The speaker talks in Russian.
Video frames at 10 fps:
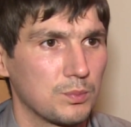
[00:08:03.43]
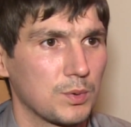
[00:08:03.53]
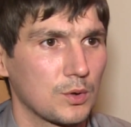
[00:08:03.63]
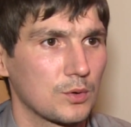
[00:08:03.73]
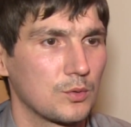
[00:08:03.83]

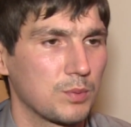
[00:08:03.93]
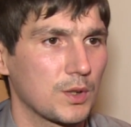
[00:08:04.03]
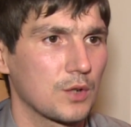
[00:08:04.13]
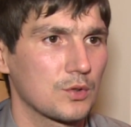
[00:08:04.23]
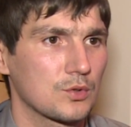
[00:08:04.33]
походу,
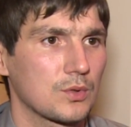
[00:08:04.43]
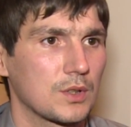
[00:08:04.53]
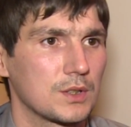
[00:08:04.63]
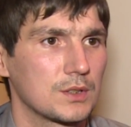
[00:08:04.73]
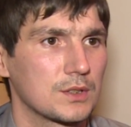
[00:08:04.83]
пора уже
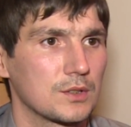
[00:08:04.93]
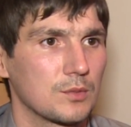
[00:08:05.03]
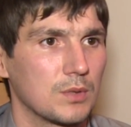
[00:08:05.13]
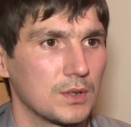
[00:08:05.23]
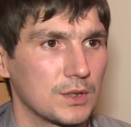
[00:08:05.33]
уходить с этой
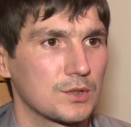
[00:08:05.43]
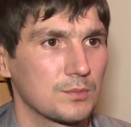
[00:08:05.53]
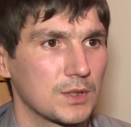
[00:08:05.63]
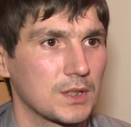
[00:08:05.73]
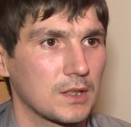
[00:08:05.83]
больницы,
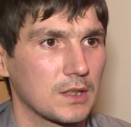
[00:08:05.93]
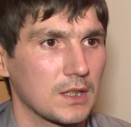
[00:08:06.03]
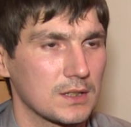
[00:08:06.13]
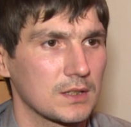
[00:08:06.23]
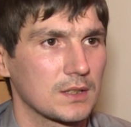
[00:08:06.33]
мне так
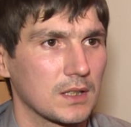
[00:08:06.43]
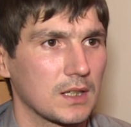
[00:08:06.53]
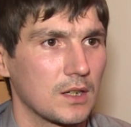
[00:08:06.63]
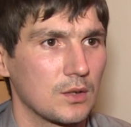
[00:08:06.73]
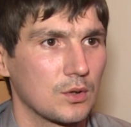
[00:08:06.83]
классно,
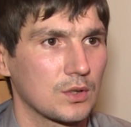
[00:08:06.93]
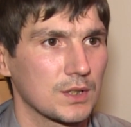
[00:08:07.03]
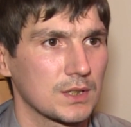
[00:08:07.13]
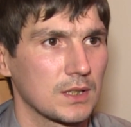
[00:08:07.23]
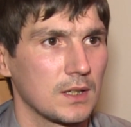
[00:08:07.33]
такая
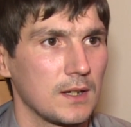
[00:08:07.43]
легкость